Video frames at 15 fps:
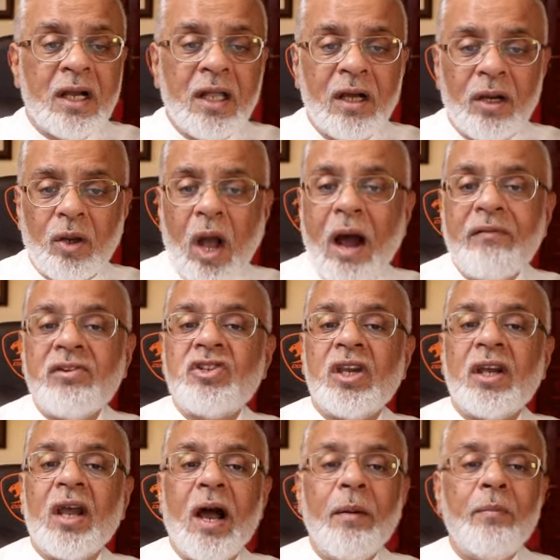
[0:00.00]

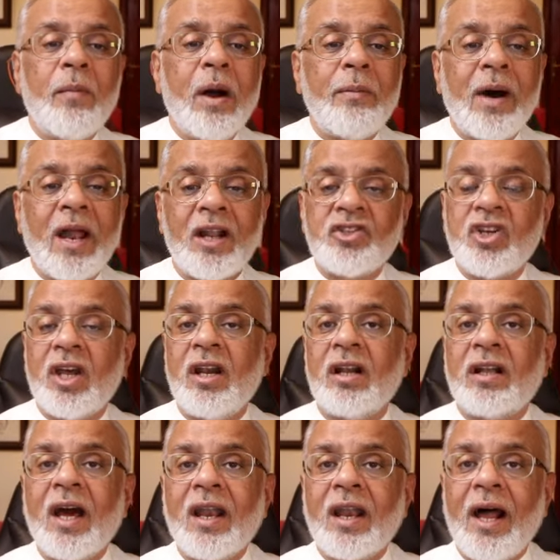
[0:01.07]
काविशें हम हमारा चैनल
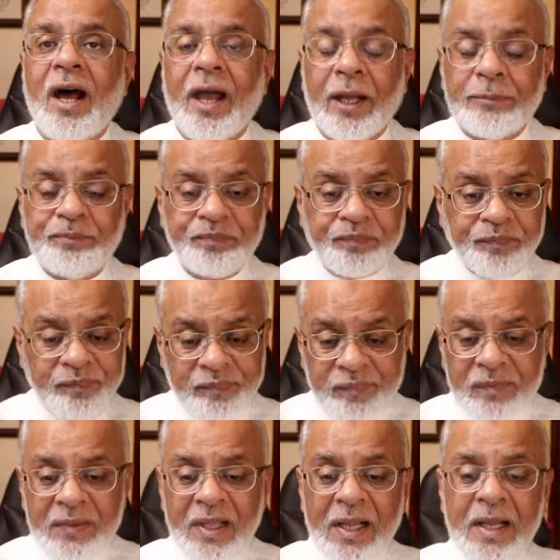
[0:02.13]
कर रहा है
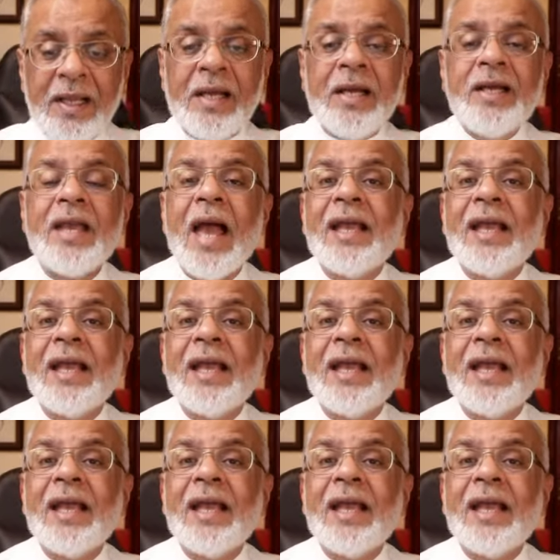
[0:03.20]
या